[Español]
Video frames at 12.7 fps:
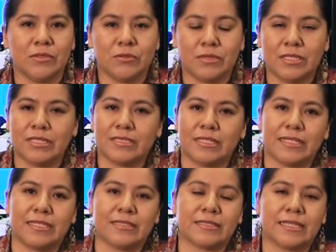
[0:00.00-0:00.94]
utilizan
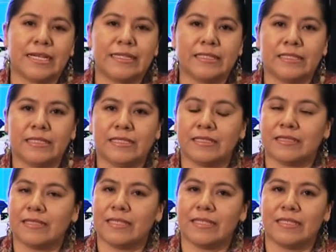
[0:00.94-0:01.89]
el
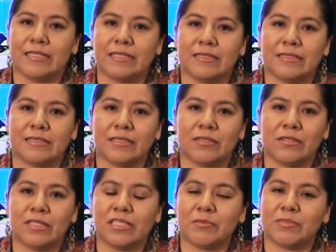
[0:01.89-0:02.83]
escáner, tienen este,
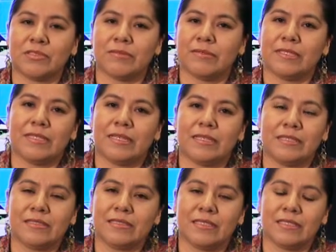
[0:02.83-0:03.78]
todas las
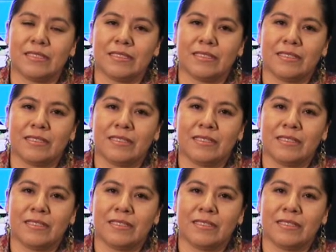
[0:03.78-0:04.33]
posibilidades de